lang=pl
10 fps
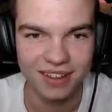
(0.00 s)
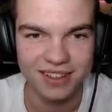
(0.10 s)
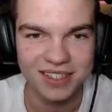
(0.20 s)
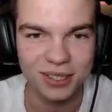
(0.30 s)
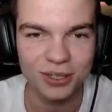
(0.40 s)

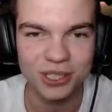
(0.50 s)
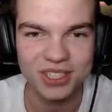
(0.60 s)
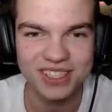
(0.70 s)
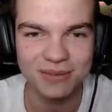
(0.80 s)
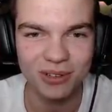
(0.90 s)
Co się
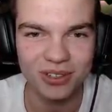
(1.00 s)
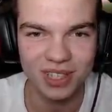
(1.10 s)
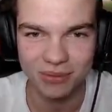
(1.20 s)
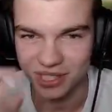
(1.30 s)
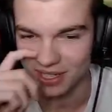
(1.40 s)
z tym
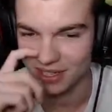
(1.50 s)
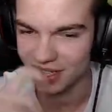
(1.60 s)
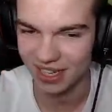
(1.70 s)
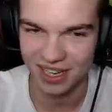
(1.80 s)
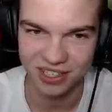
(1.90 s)
kotem dzieje?
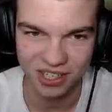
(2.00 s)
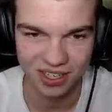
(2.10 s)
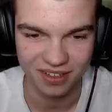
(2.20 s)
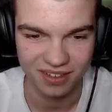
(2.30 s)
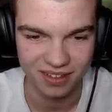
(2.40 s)
Czekajcie.